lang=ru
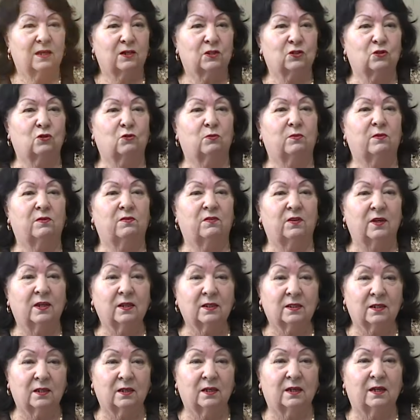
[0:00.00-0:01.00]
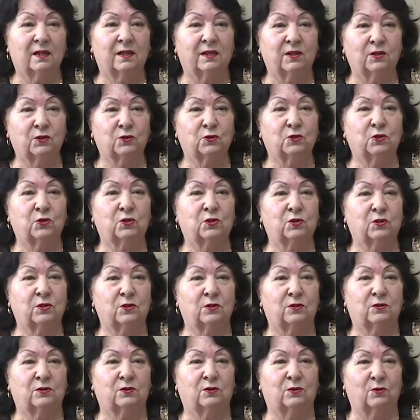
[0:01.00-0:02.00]
Чтобы ветры
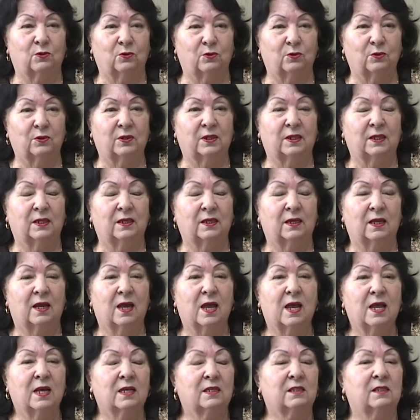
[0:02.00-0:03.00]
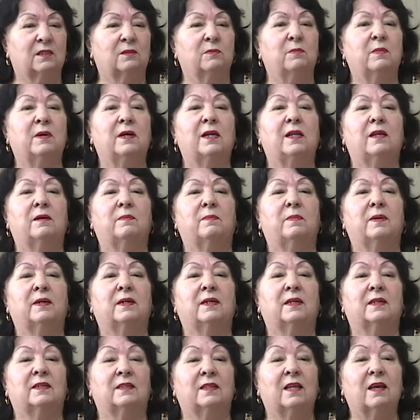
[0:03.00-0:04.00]
хлещущие струи смыли
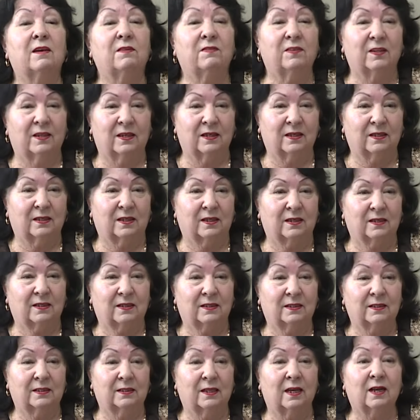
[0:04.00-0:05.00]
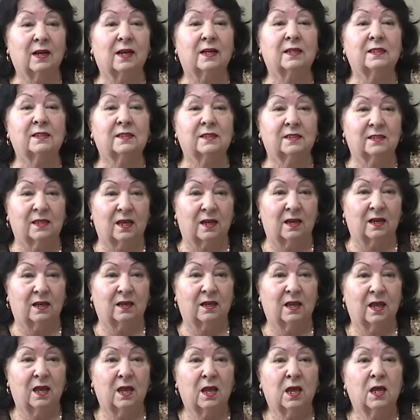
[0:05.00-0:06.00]
бы навеки до конца,
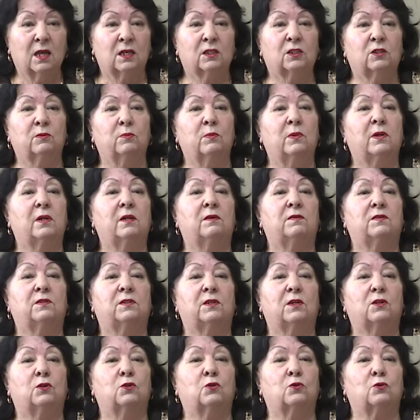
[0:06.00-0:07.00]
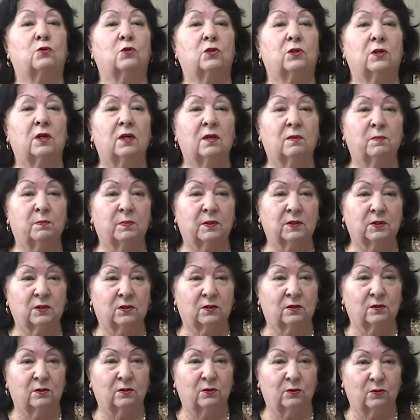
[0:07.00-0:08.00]
смыли все чужие
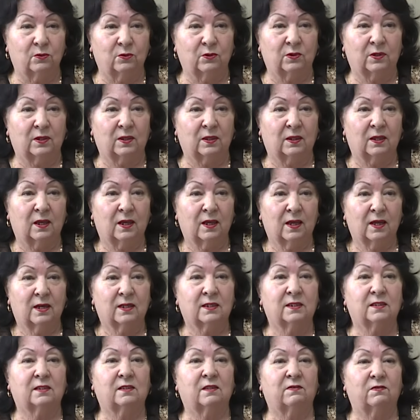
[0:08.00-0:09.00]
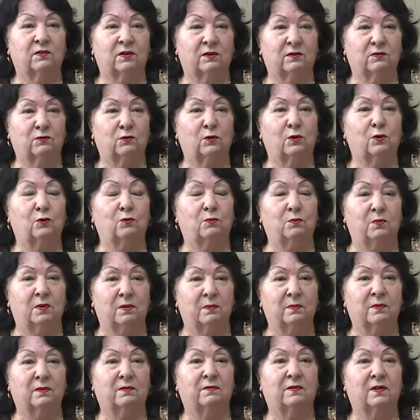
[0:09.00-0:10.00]
поцелуи с твоего
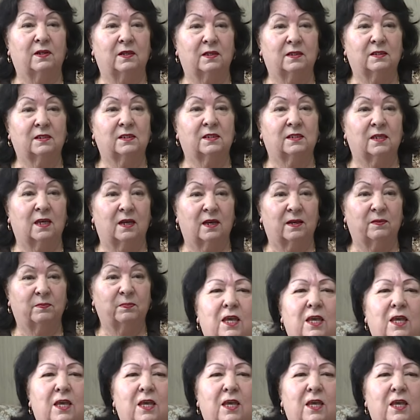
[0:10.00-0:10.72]
любимого лица.